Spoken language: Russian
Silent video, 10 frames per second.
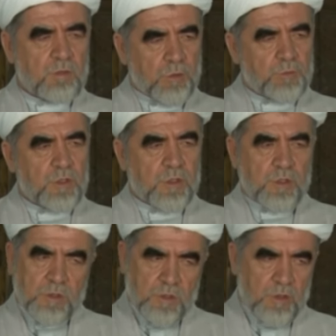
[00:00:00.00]
«Хорошо,
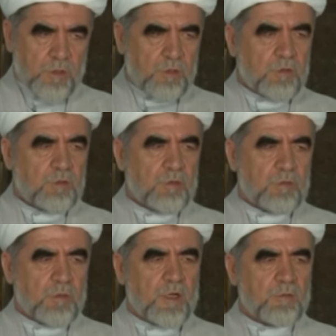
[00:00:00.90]
пожалуйста, мы
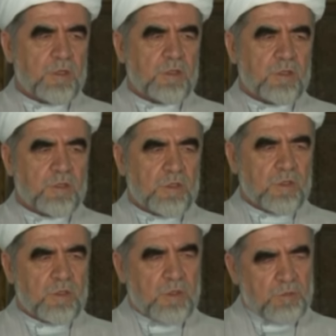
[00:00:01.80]
всегда готовы», —
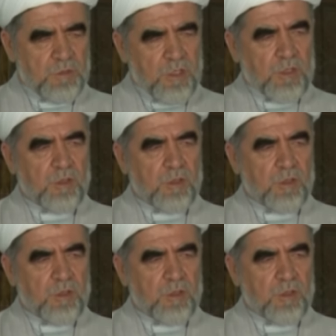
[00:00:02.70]
ответил он нам.